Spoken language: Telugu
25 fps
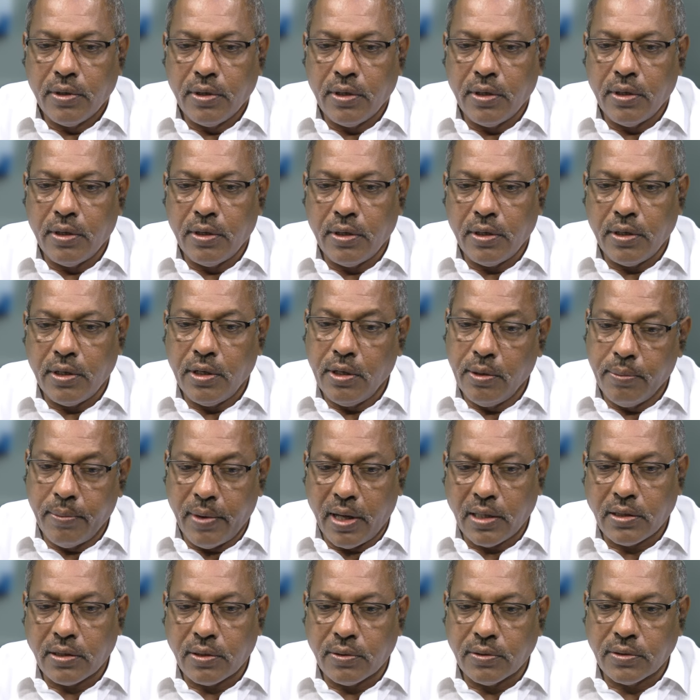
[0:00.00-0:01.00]
ఈ ఈ
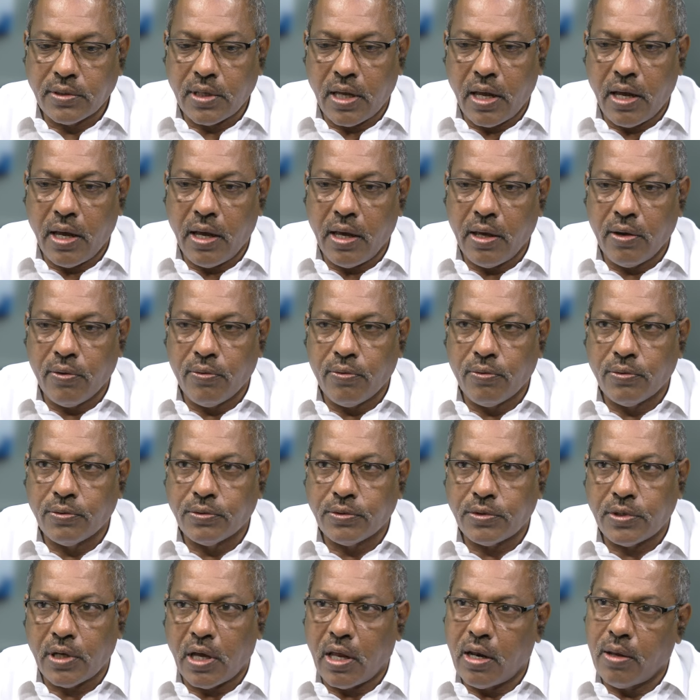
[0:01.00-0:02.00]
మాత్రం సహాయం
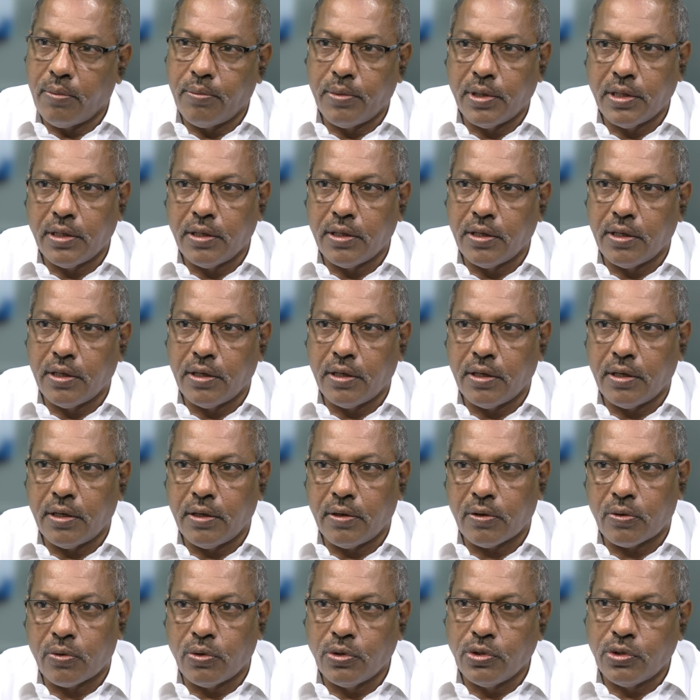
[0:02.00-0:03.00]
చాలా మంది
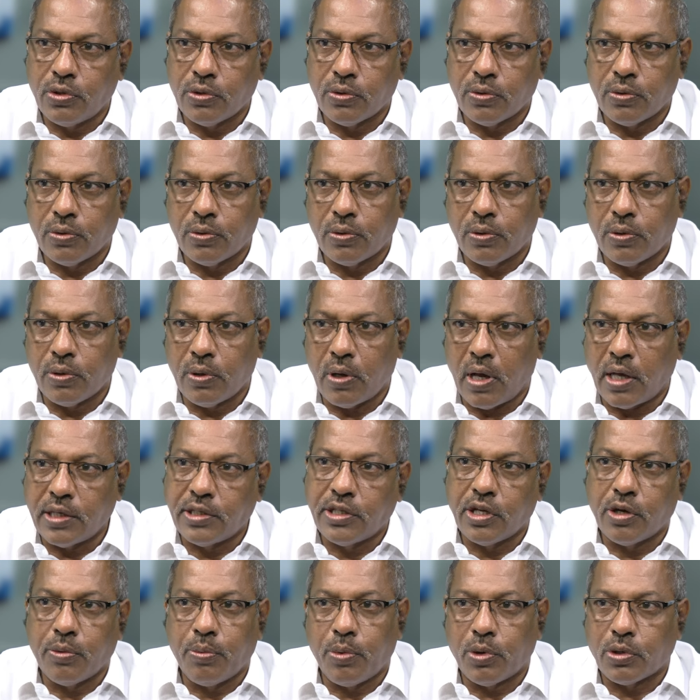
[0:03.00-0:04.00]
కొంచెం
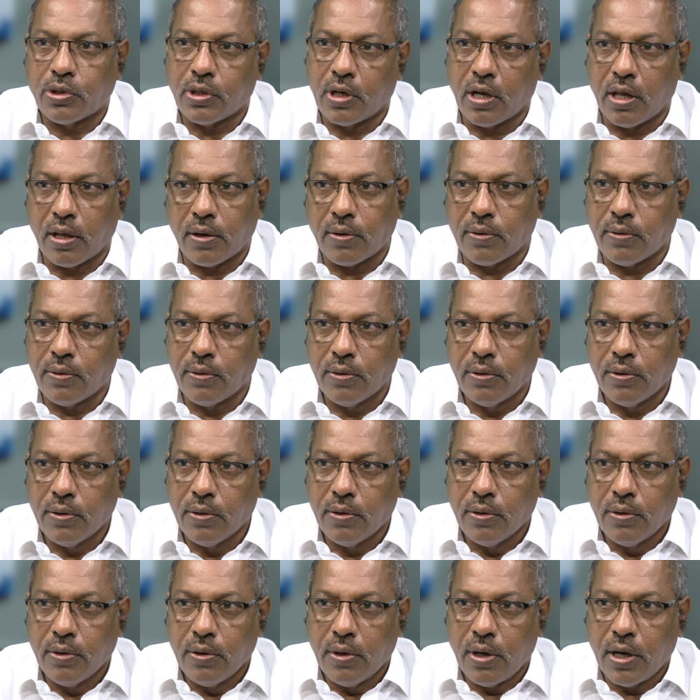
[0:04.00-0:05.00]
ఆశ్చర్యపోతున్నారు
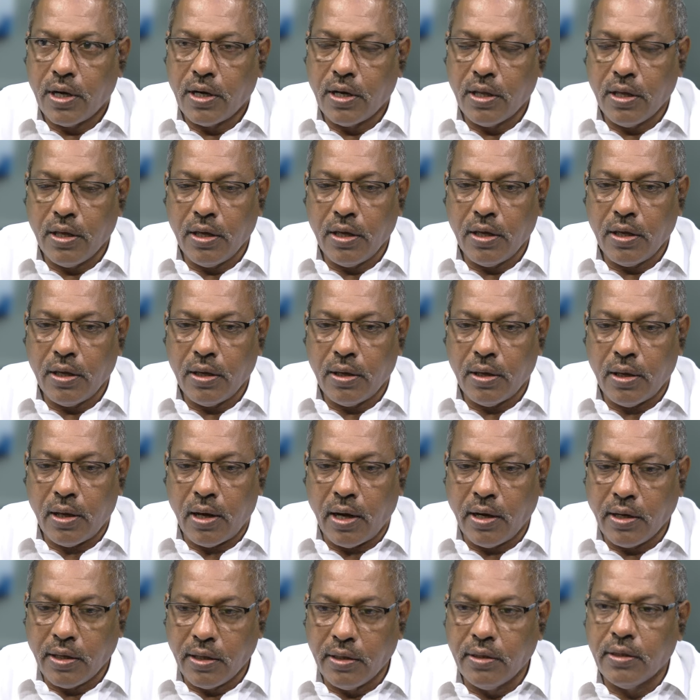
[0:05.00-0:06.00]
అంటే
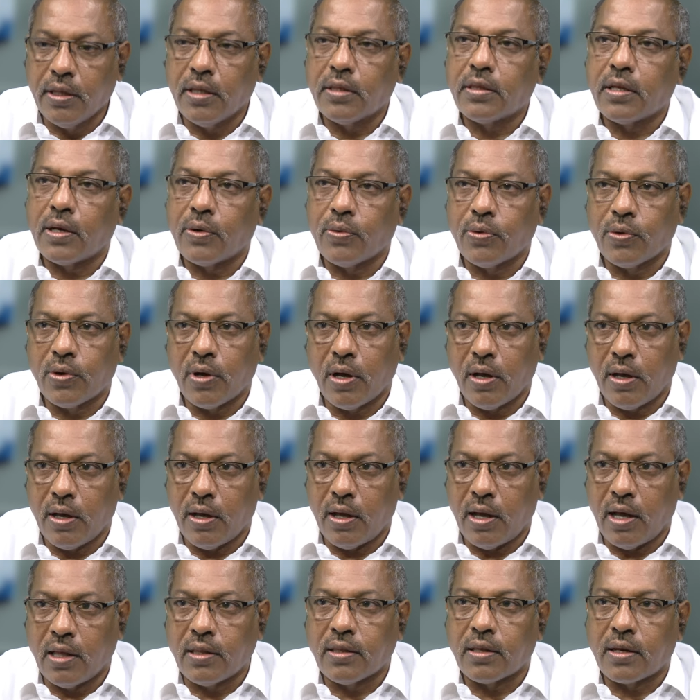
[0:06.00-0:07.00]
అడిగిందే తడవుగా
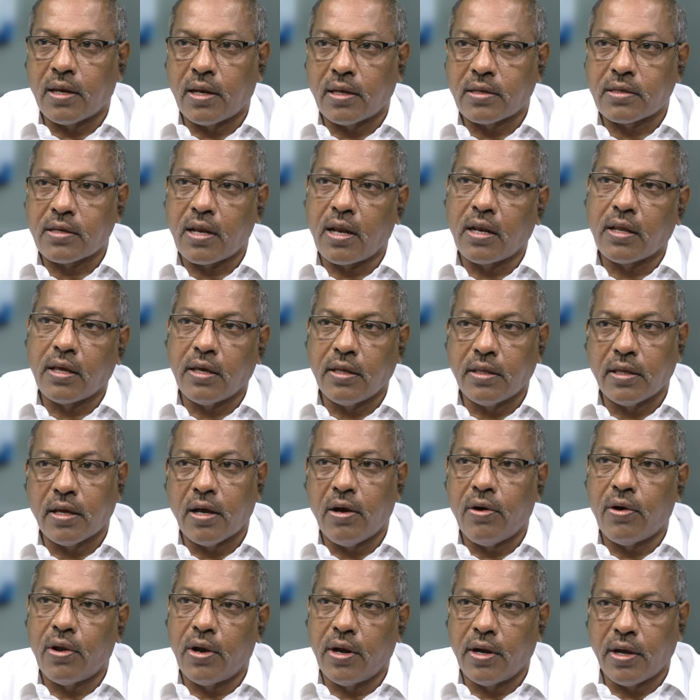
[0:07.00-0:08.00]
ఆంధ్ర రాష్ట్రానికి ఏది
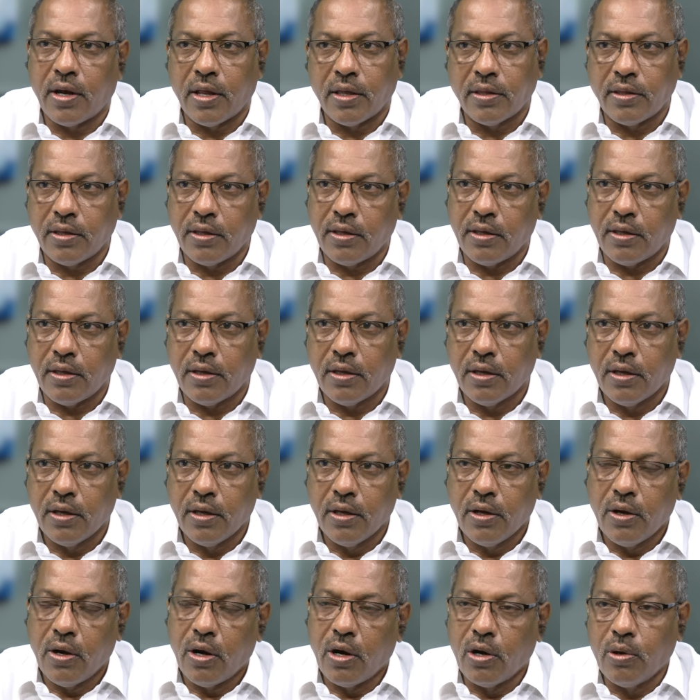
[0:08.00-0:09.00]
కావాలంటే అది
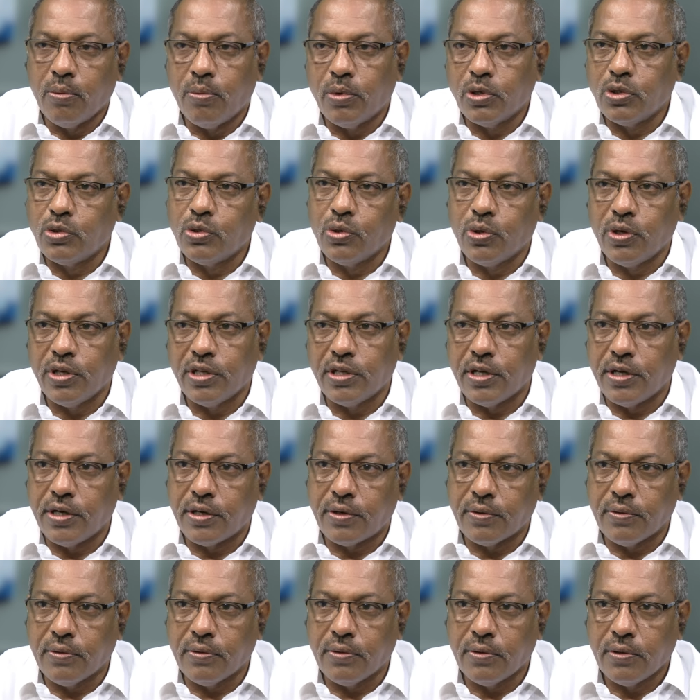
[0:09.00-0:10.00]
వాళ్ళు మంజూరీ
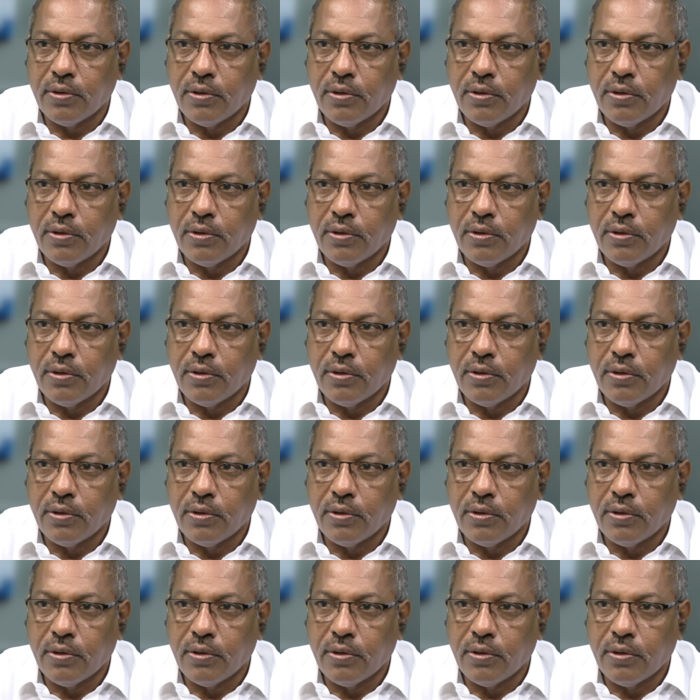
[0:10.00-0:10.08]
చేయటం